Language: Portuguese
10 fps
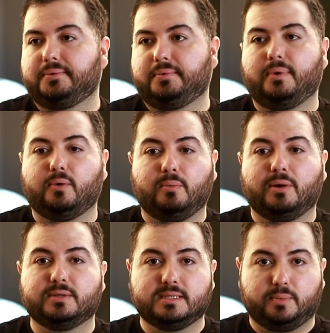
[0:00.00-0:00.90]
com
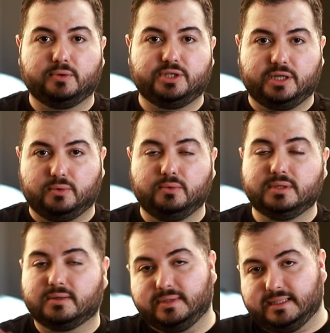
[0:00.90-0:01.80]
alguma coisa
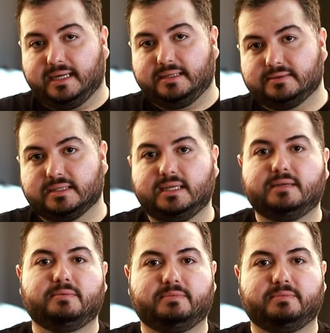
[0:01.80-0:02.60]
pontiaguda, cuidado, né,